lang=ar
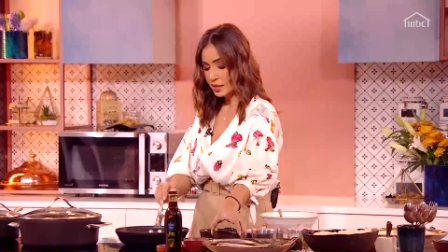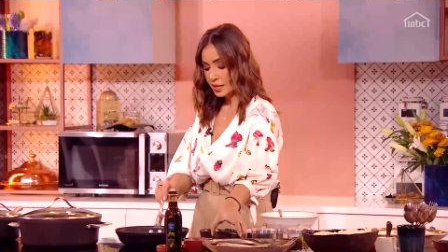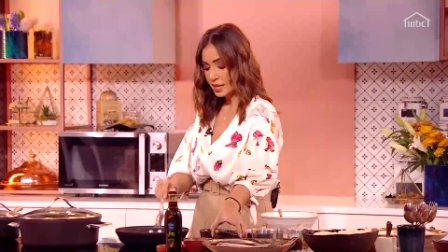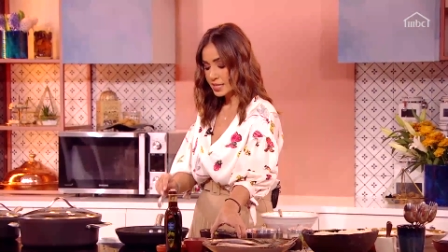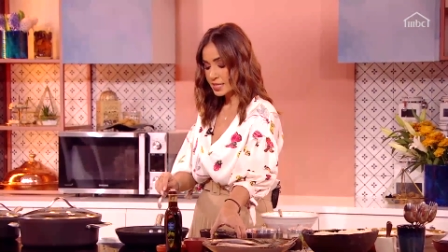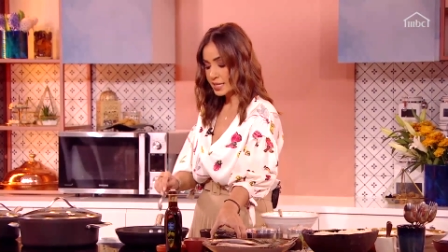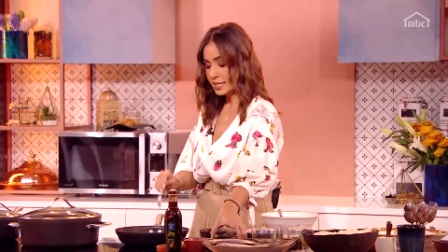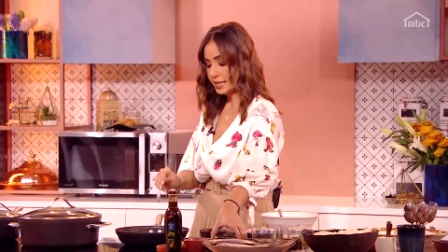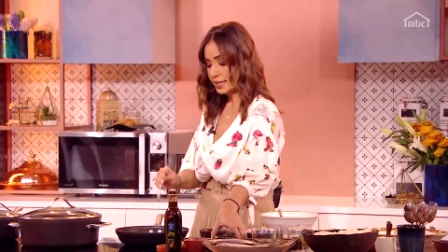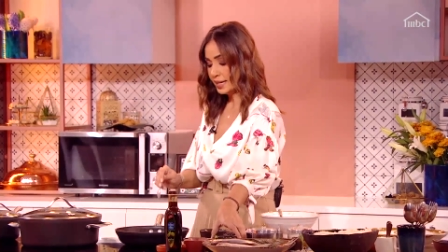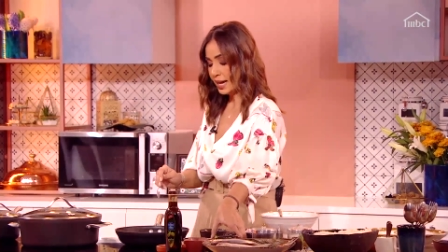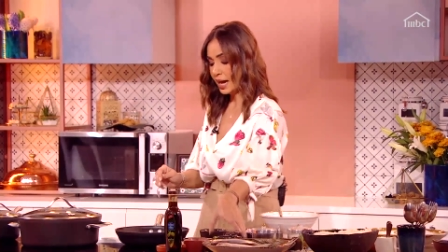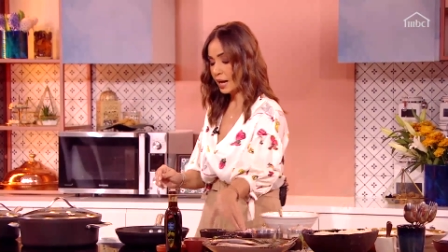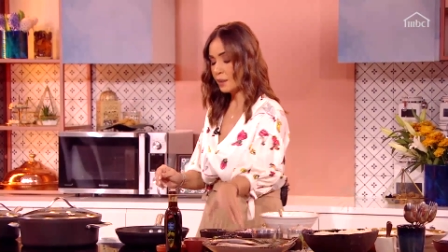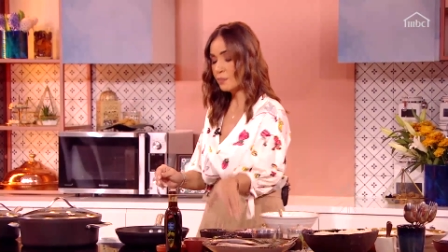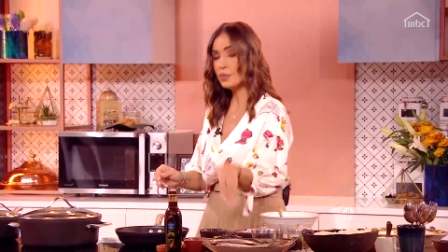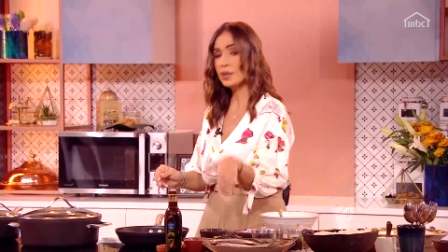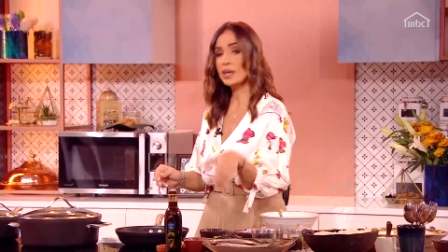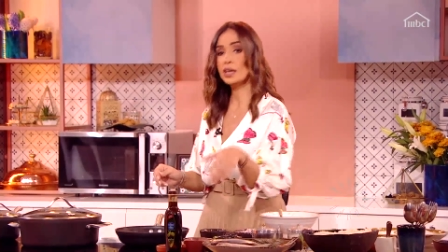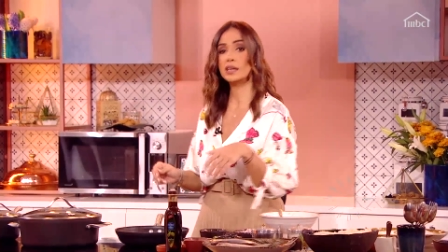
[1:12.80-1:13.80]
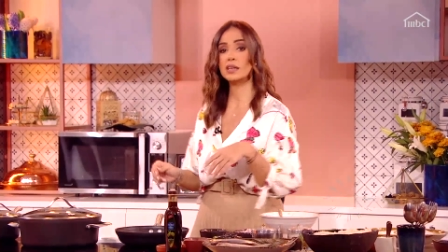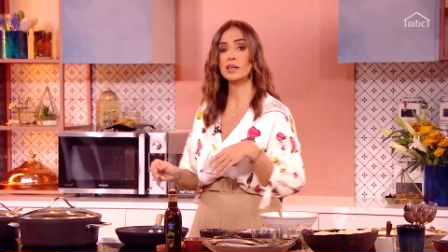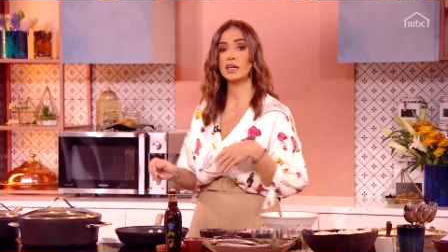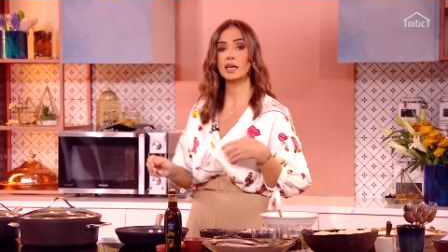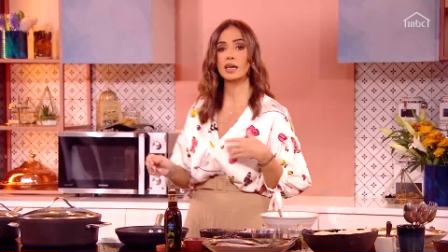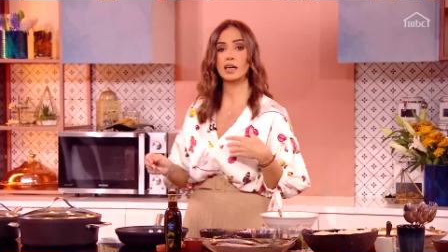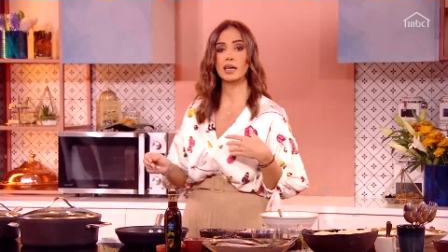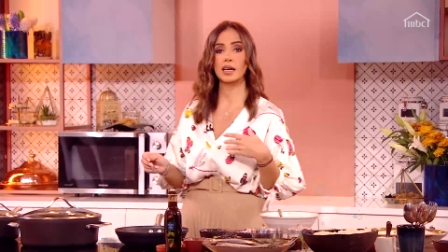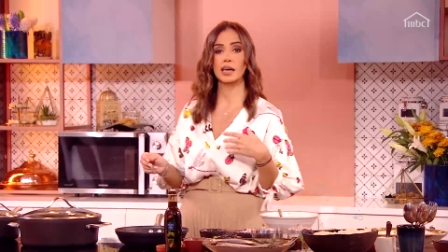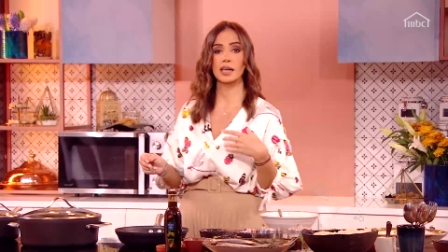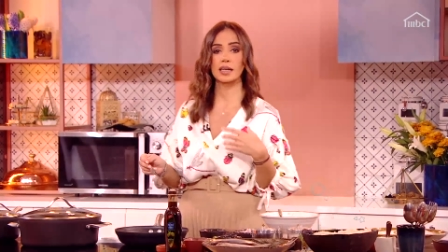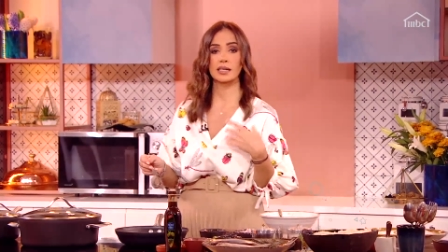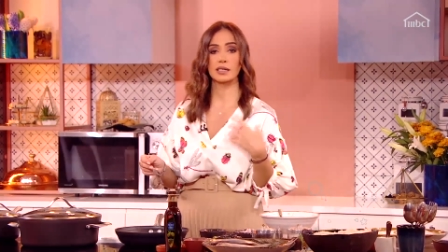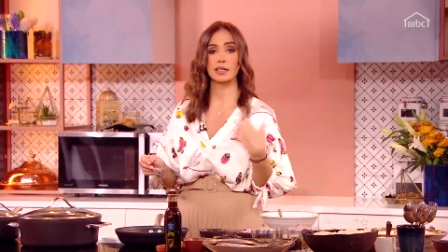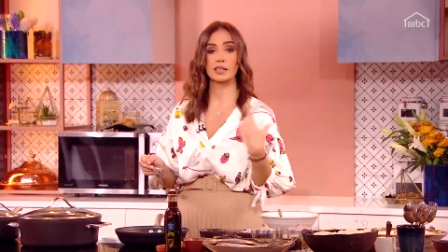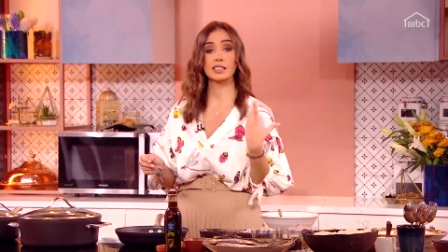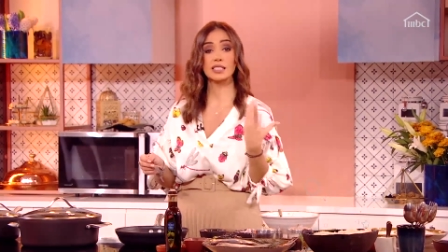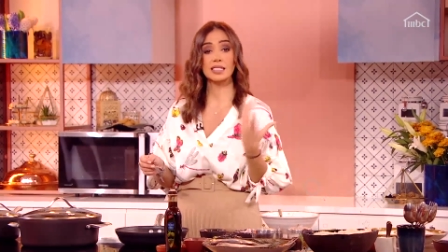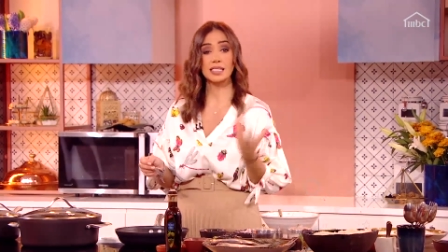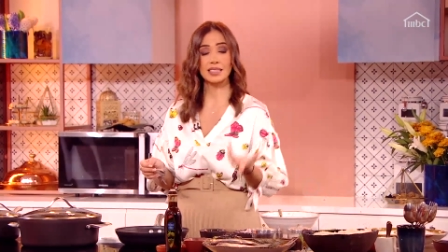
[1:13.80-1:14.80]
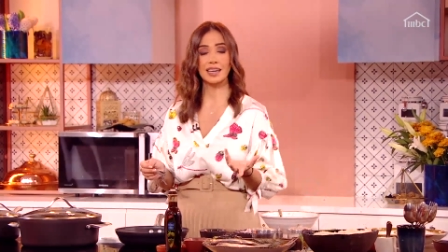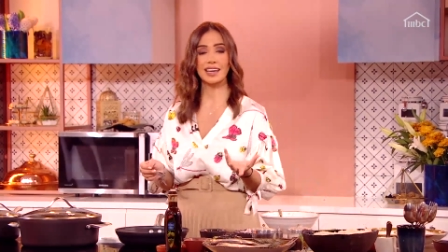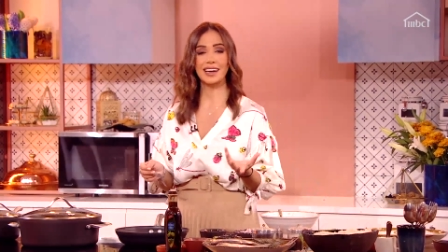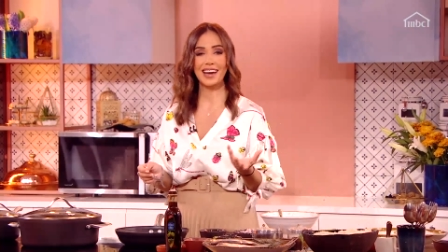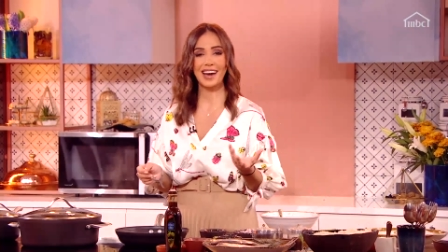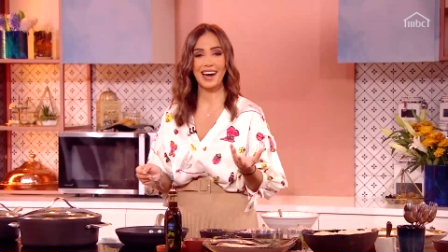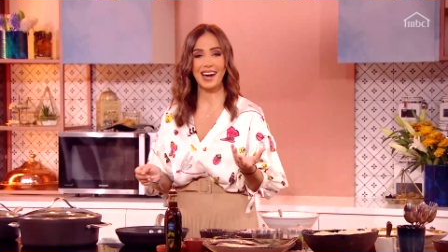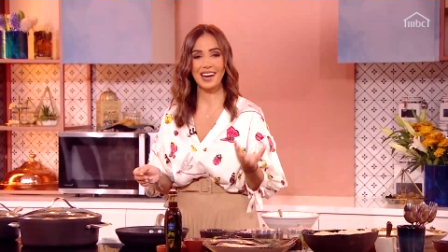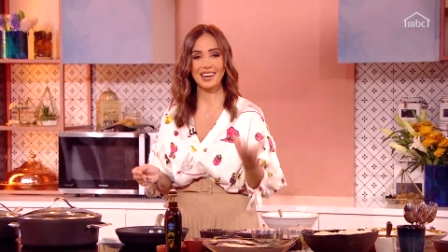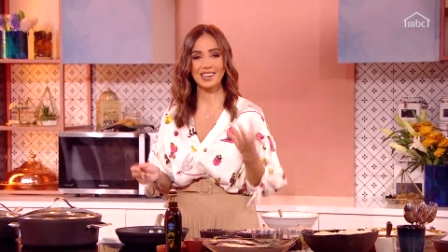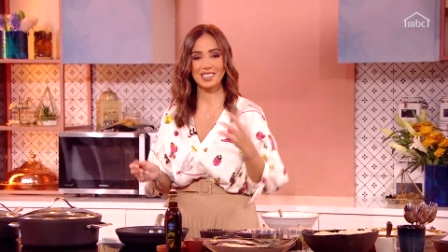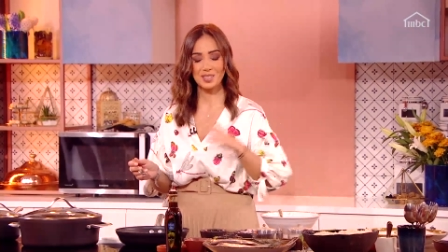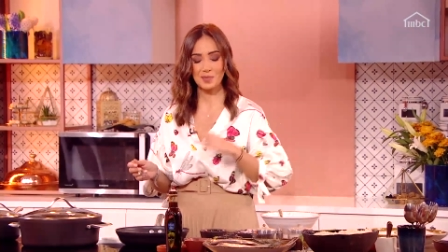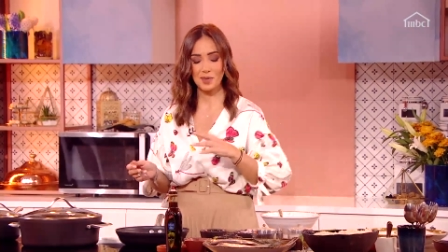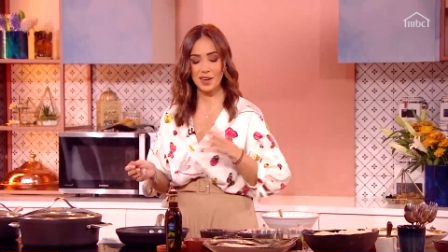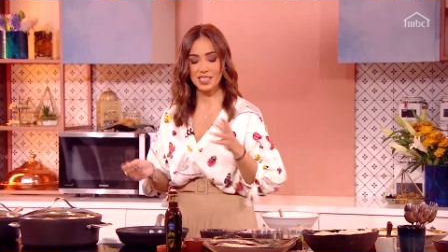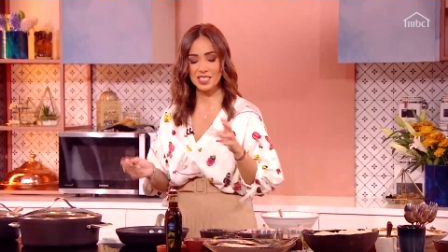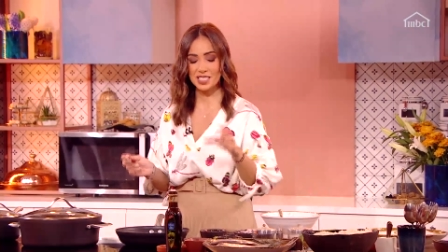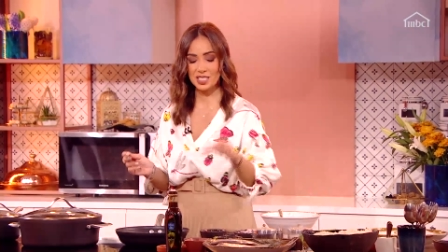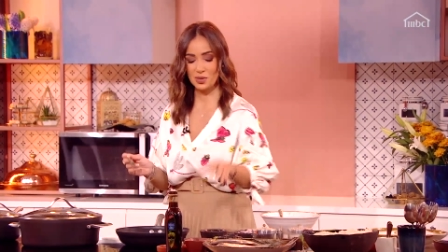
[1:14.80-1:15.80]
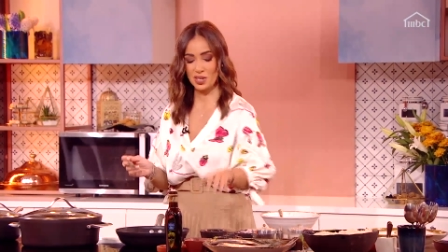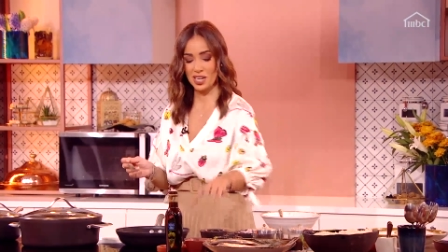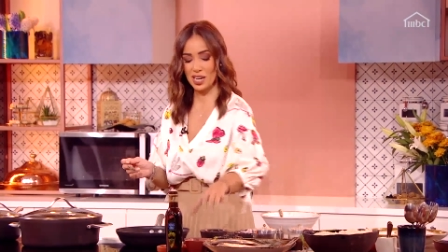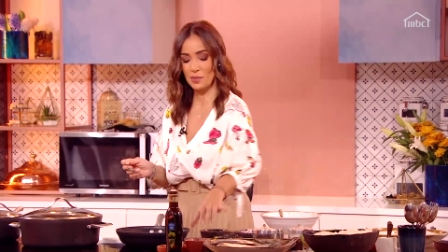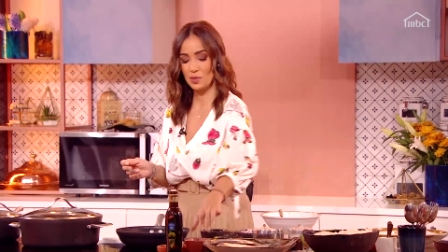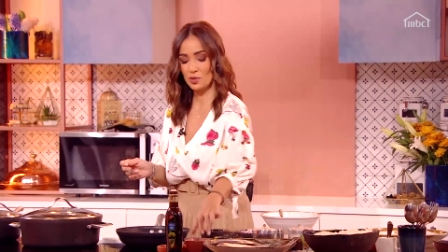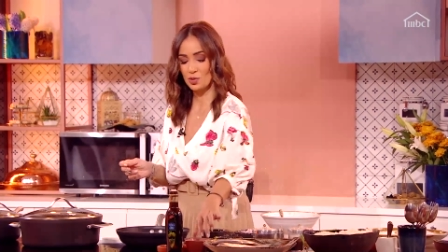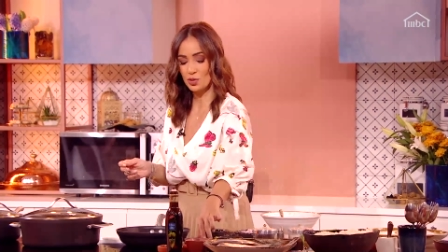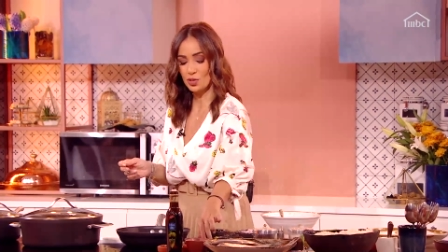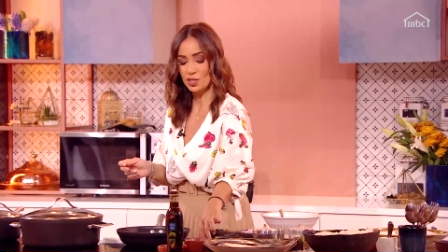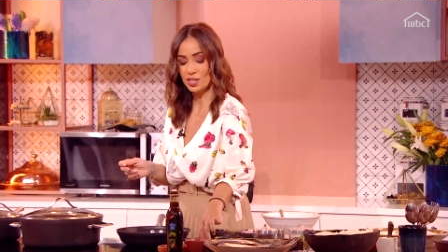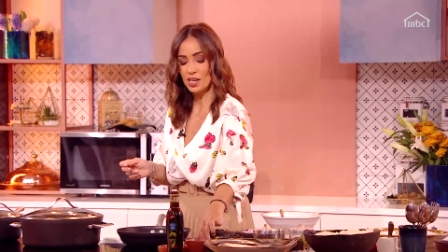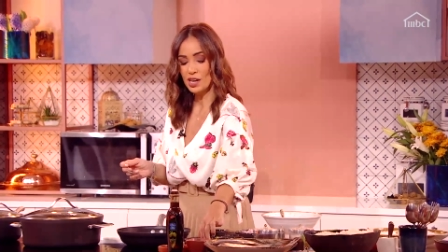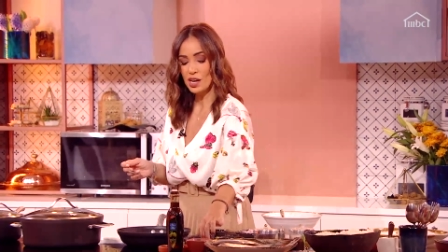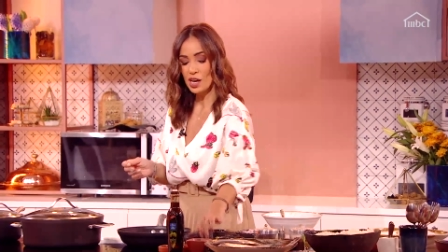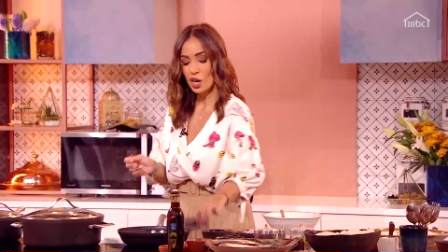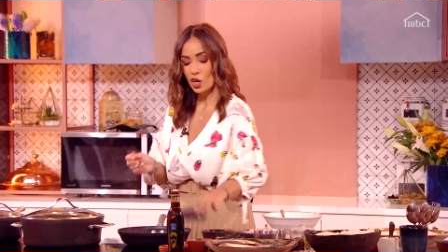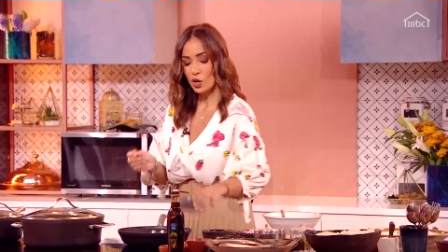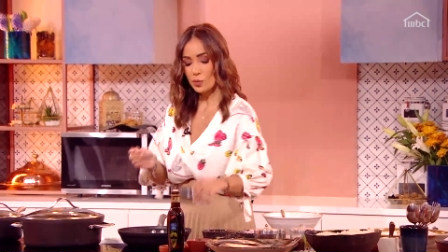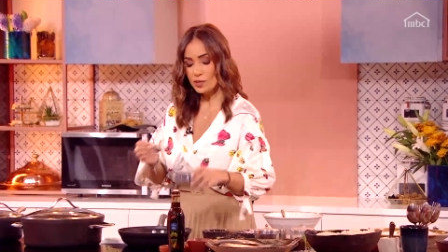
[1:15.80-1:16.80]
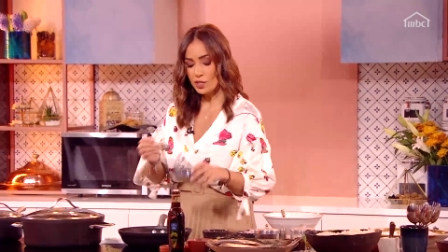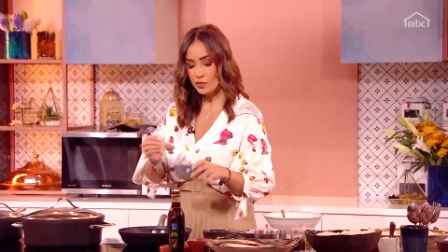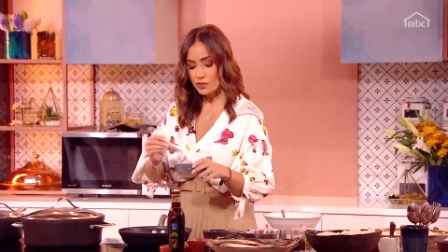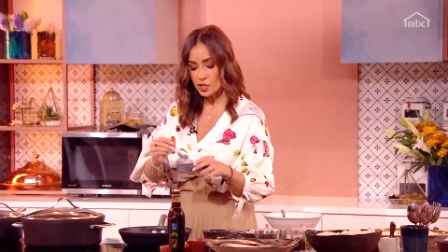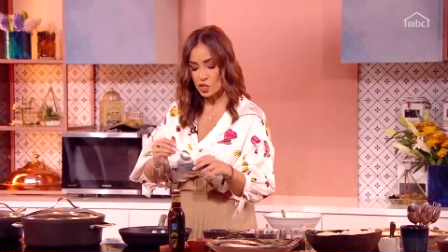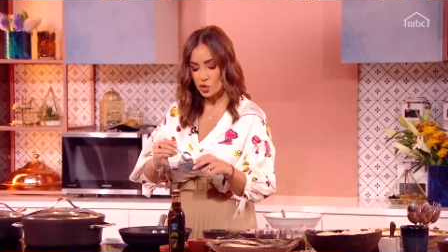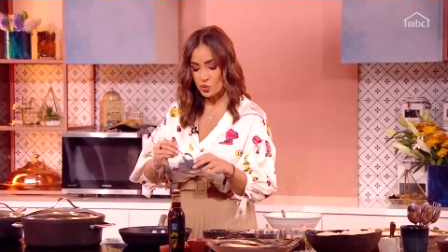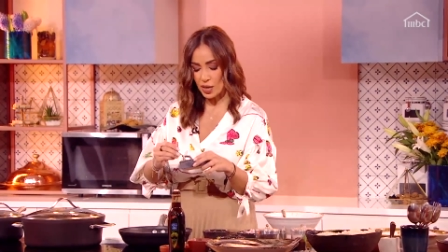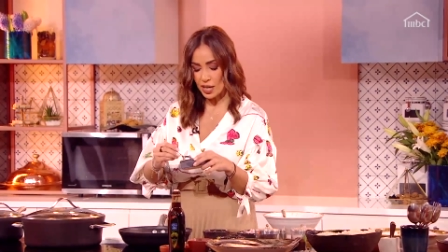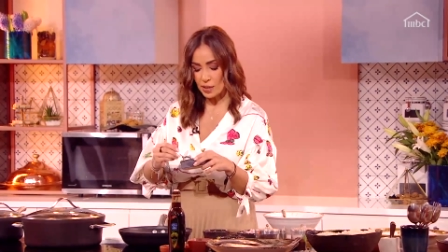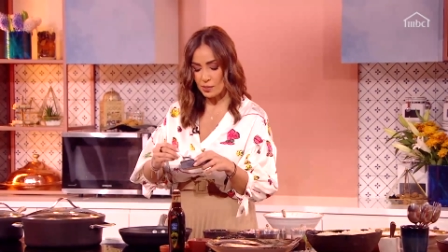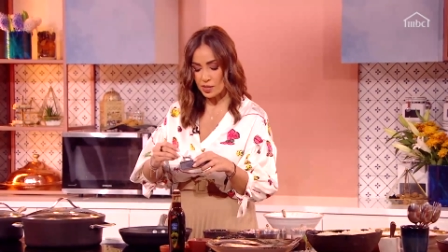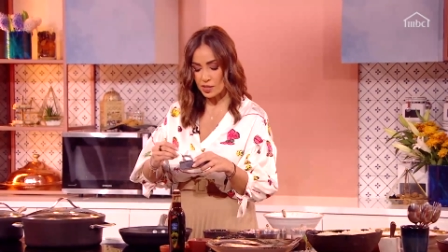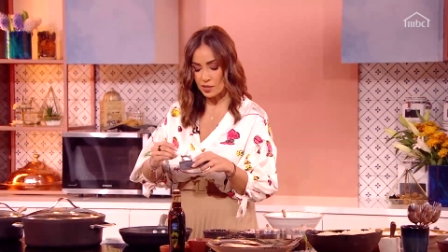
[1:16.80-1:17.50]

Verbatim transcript: اذا نحن حابين آه، نزيد عليها حر سبايسي ولا بدون وبضيف شوي من